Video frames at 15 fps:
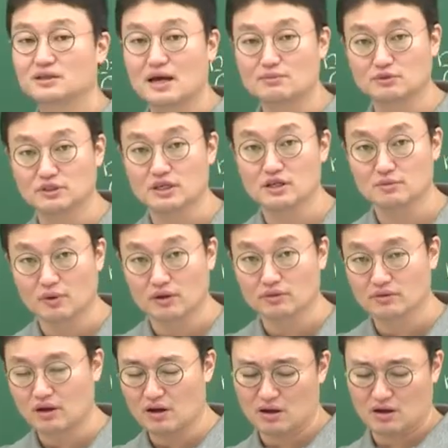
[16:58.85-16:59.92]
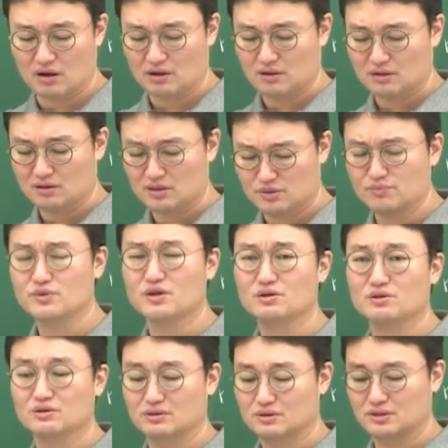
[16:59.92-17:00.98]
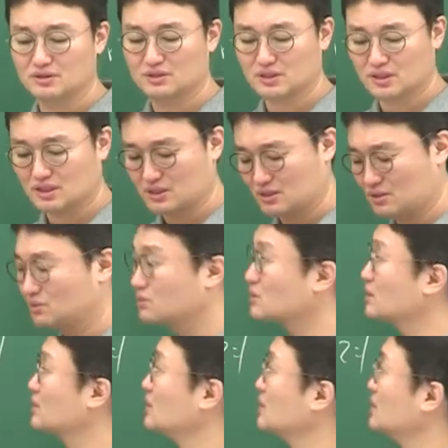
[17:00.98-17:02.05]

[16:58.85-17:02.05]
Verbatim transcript: 답은 1번. 아... 쉽네요 진짜 오케이